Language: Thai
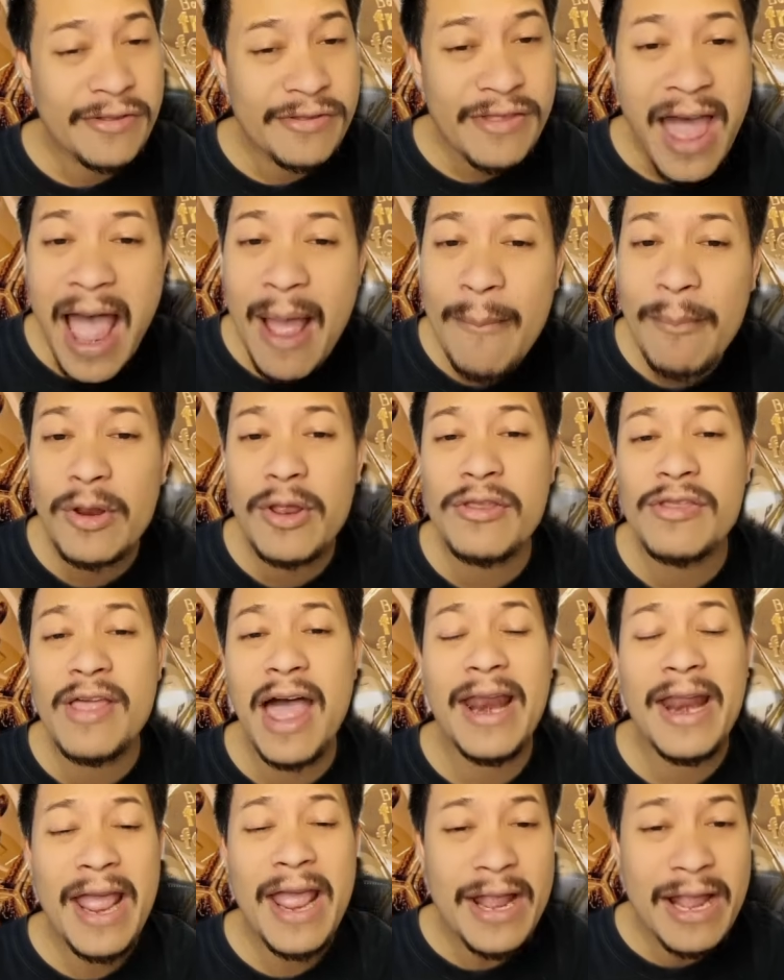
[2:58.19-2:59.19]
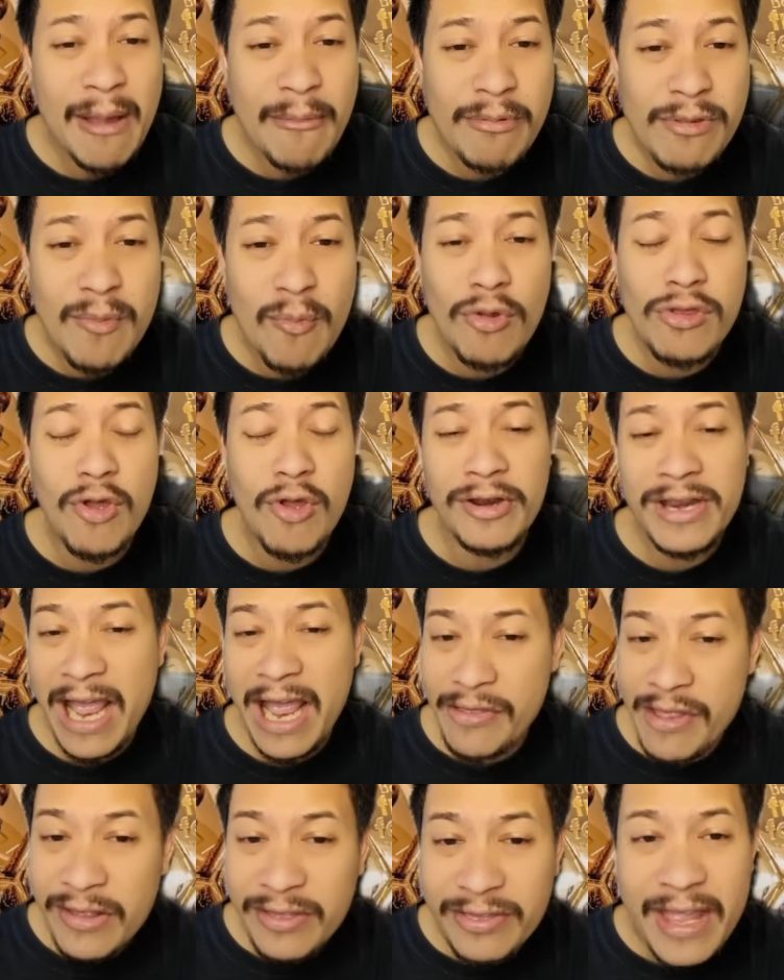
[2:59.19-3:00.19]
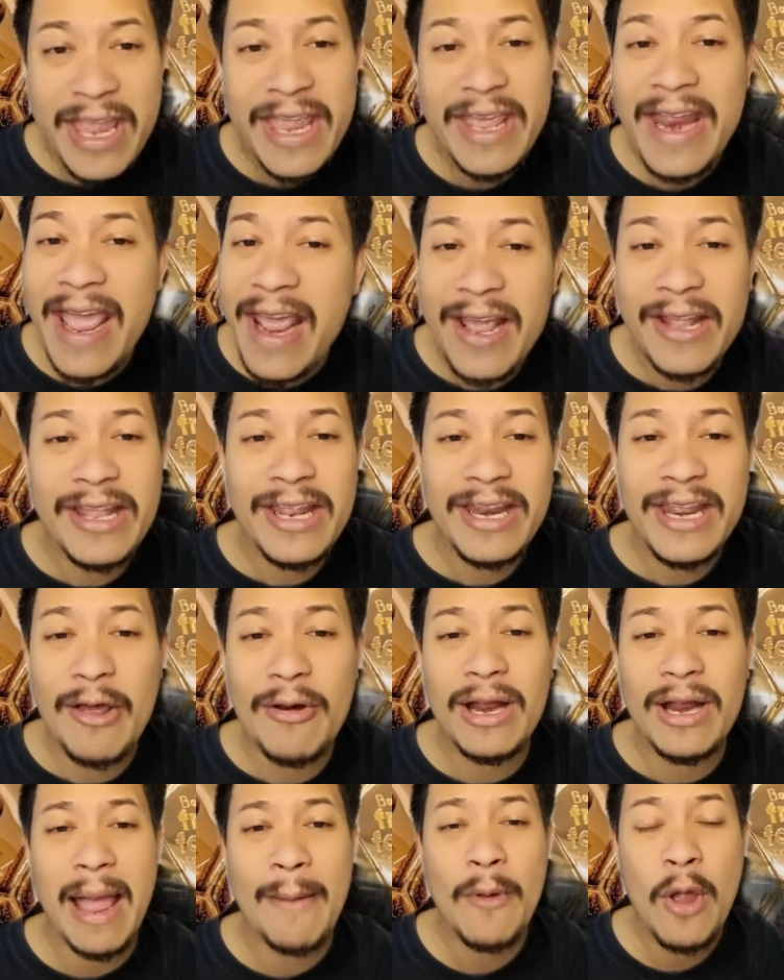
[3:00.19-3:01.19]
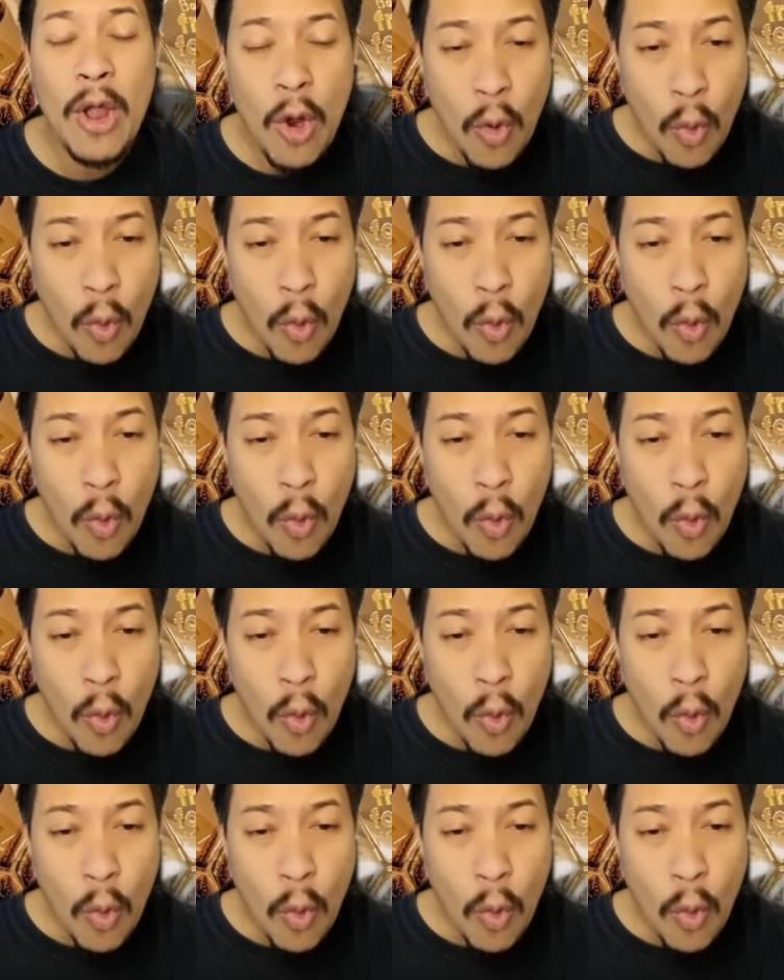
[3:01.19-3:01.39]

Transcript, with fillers: สร้างประวัติศาสตร์ให้กับสโมสรออย่างซิตี้ได้เลยทีเดียวนะครับ